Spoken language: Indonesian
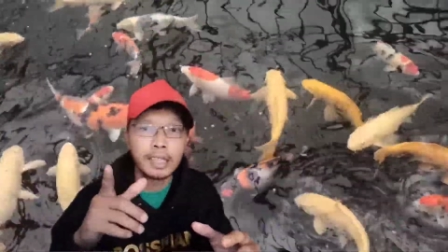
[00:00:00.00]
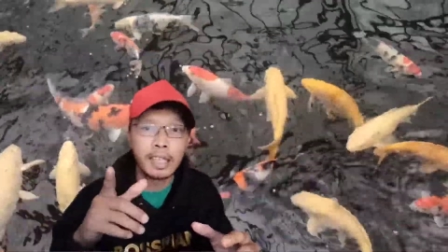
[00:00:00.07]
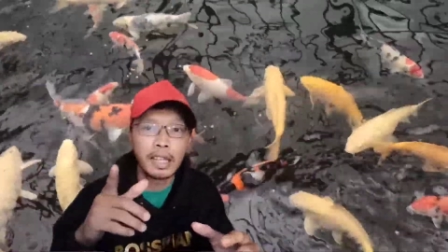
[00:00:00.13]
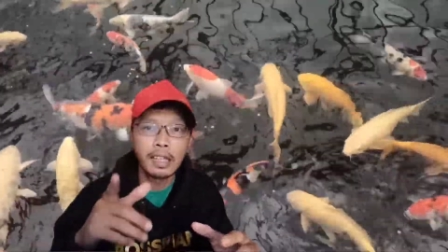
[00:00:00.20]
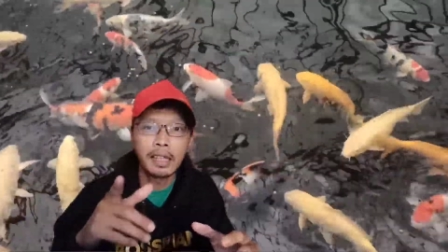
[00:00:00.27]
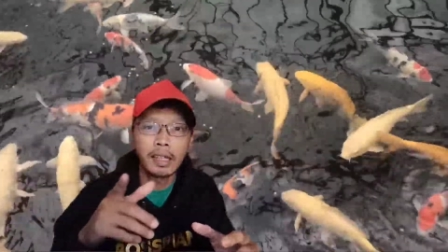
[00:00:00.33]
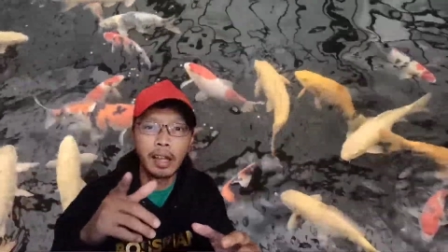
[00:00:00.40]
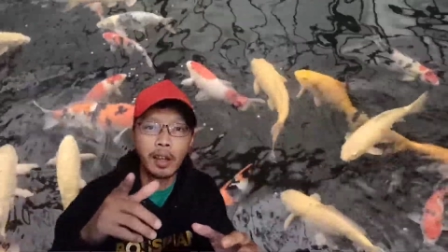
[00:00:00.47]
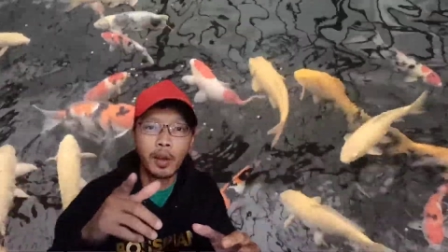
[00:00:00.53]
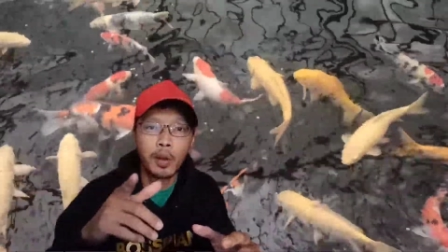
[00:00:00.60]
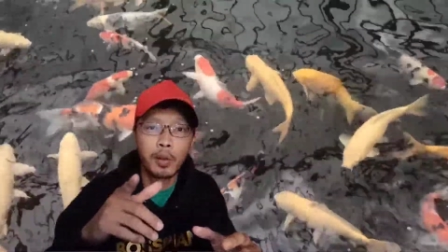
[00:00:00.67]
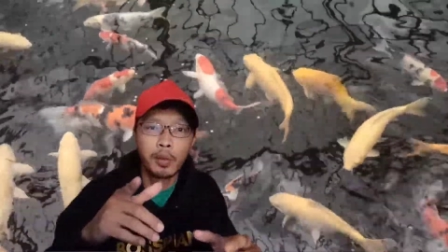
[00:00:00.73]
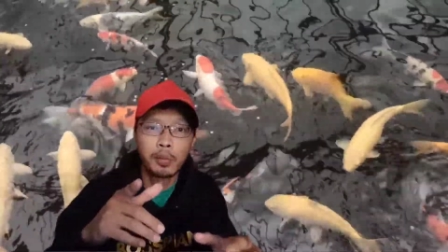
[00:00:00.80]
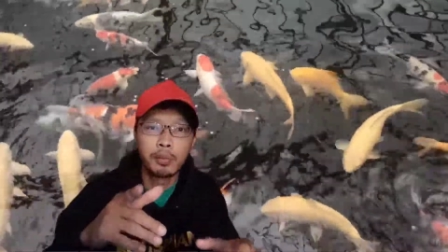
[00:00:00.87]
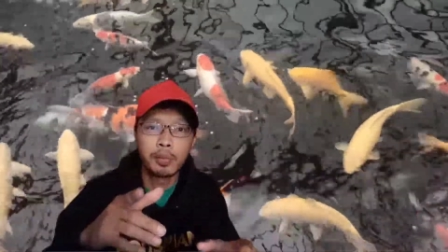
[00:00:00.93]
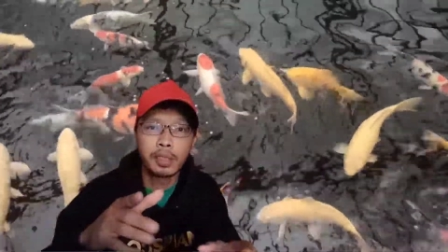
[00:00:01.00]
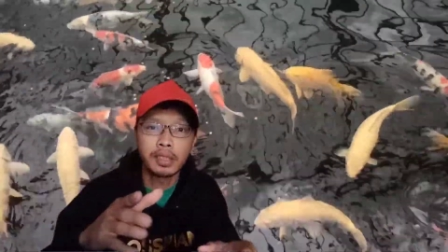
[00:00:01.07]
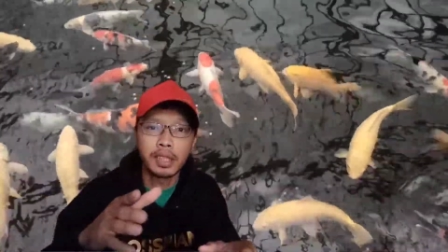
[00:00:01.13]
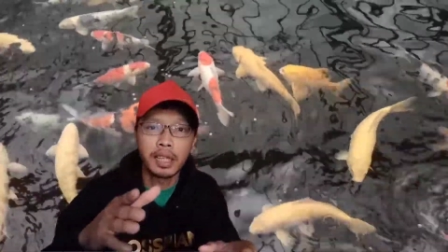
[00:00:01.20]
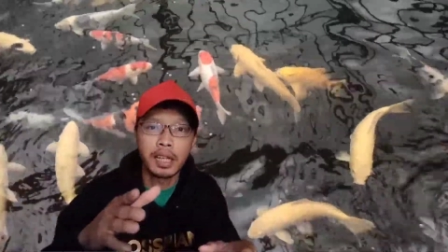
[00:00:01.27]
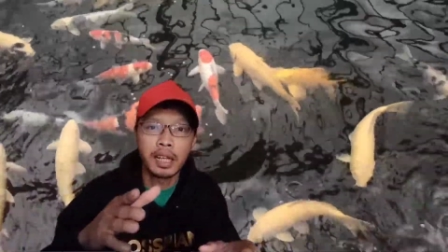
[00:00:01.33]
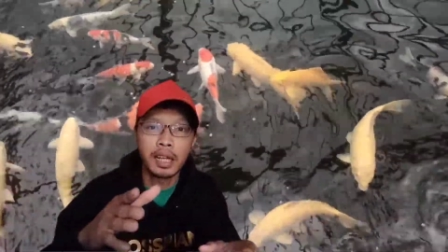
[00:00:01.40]
nanti kalau
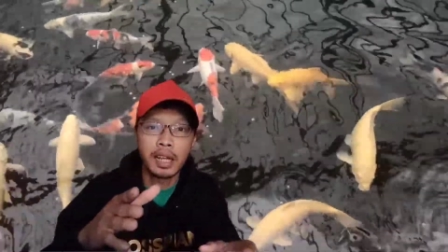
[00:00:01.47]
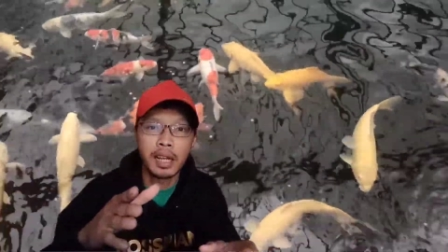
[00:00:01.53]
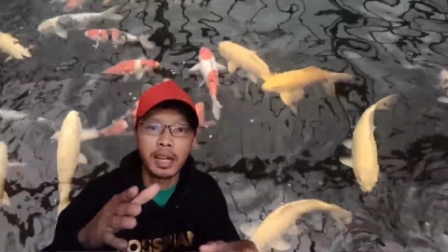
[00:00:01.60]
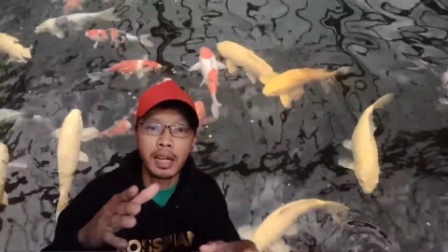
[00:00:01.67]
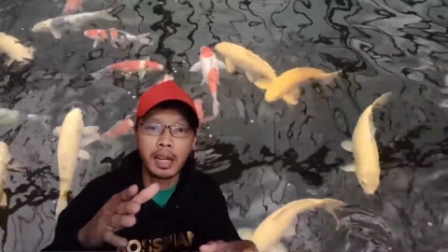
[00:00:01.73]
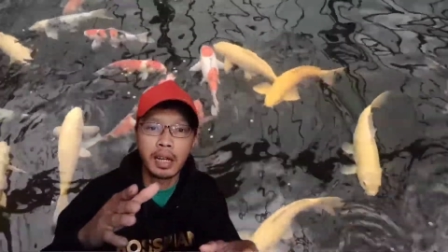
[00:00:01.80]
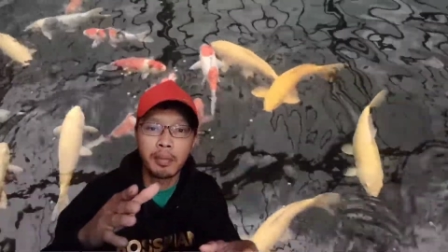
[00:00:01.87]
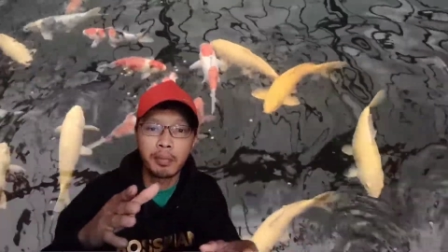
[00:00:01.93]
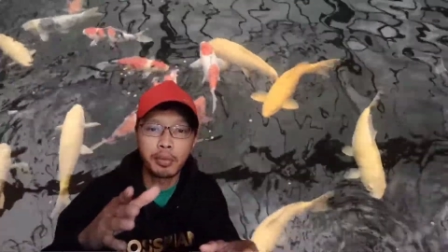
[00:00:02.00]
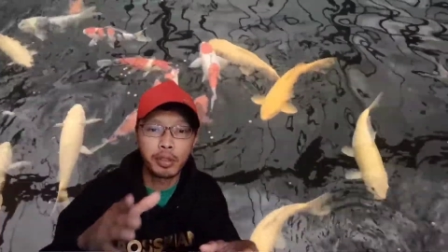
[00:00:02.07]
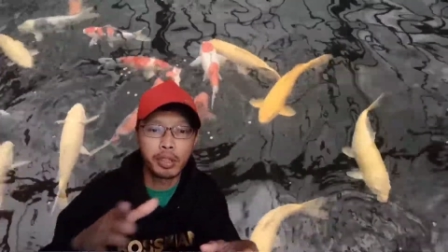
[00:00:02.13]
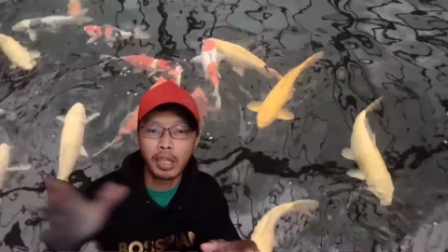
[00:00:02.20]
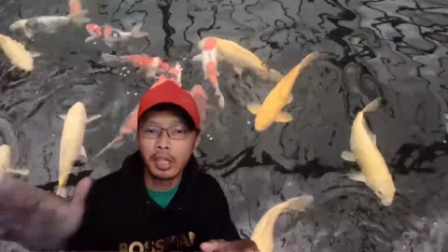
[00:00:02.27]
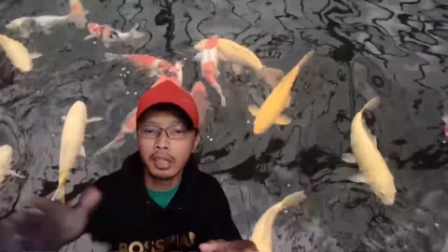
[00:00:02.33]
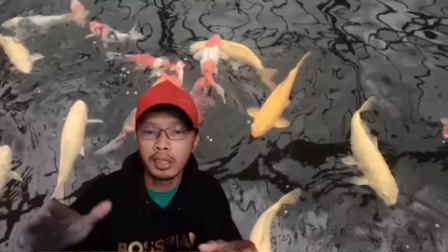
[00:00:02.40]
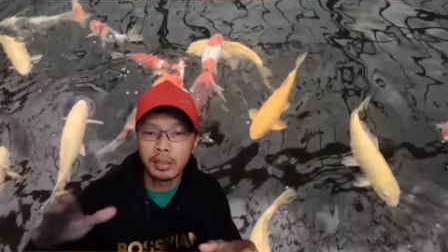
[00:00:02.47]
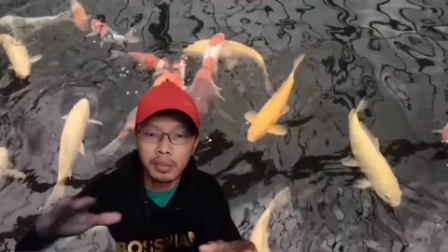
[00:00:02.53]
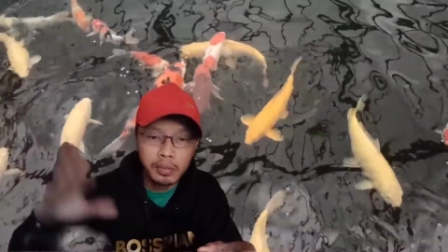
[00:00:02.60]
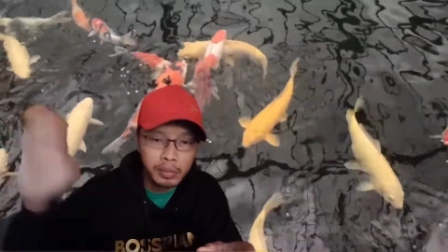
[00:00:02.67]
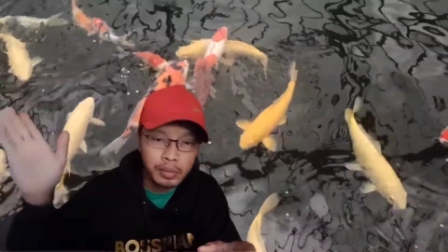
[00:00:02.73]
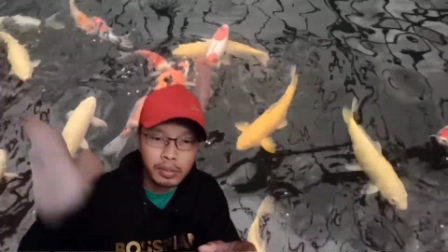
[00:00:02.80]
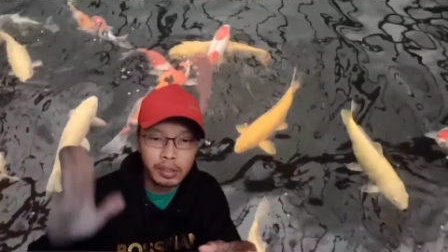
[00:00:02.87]
masalah protein
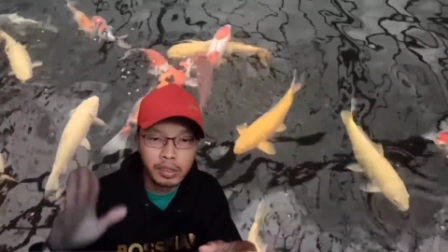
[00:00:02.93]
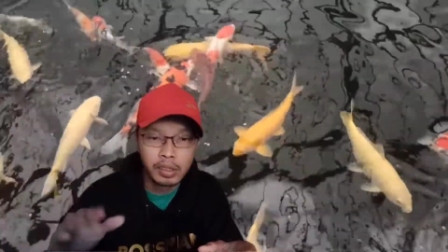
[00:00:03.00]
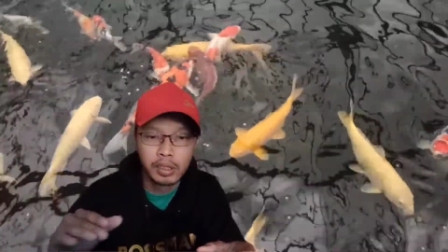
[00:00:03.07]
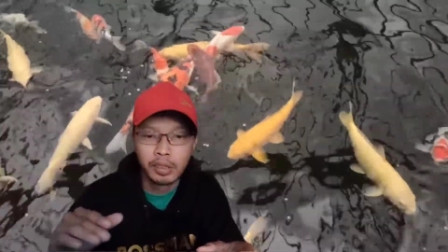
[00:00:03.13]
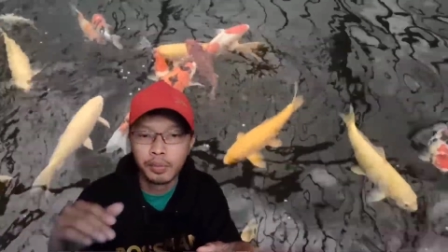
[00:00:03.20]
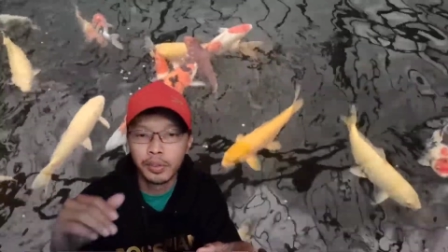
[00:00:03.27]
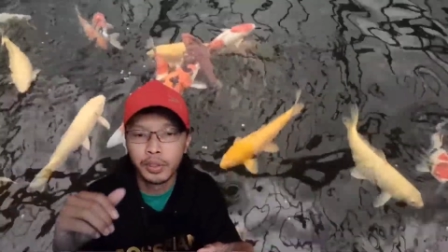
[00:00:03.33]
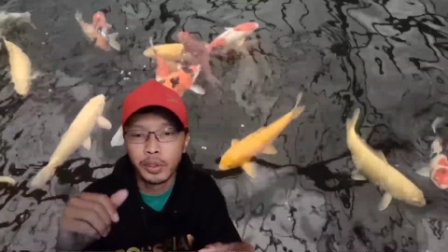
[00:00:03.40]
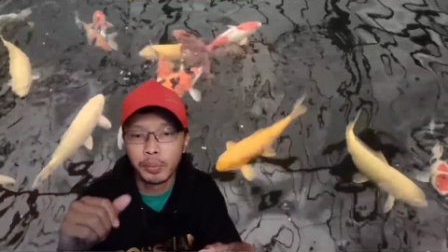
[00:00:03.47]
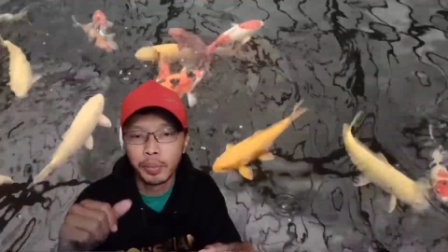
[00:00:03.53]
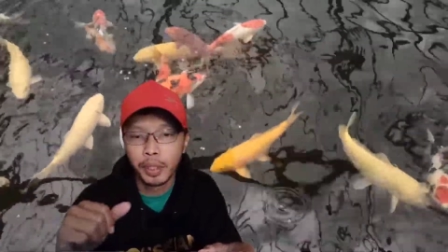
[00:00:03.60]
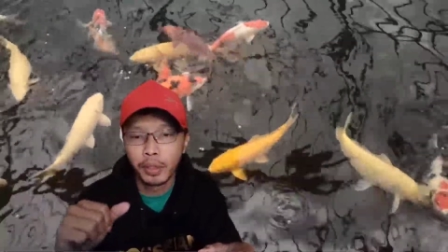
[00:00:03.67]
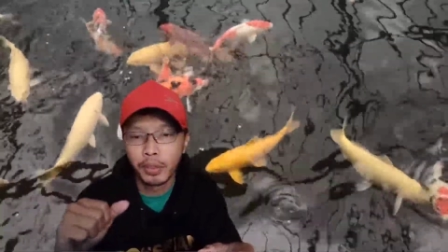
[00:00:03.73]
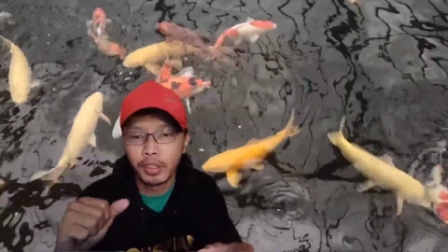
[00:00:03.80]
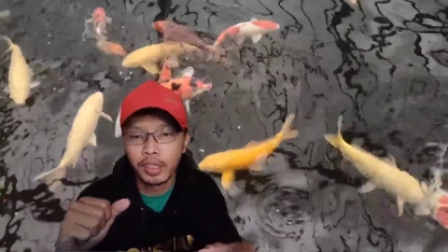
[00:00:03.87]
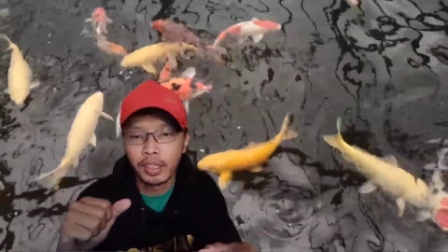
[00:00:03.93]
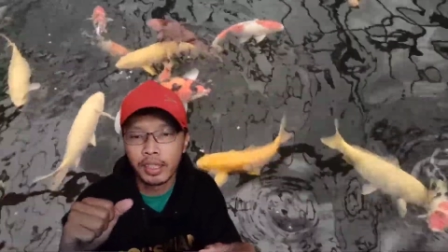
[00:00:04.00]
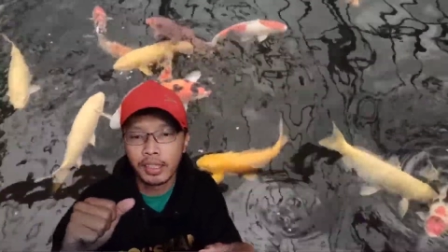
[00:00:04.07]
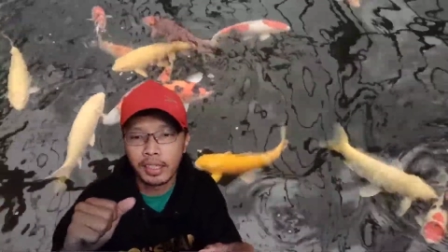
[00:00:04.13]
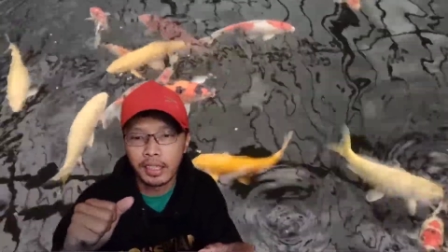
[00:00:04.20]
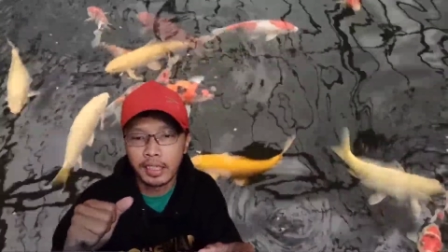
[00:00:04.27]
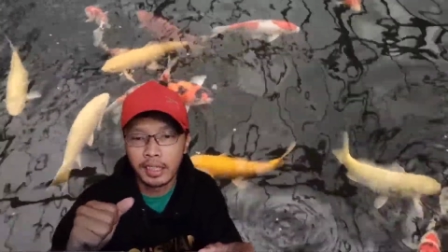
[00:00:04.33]
video berikutnya
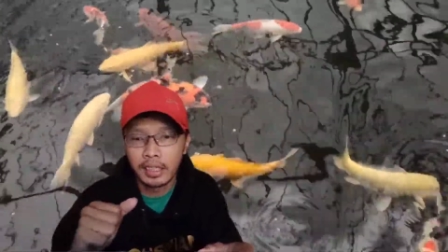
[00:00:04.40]
aja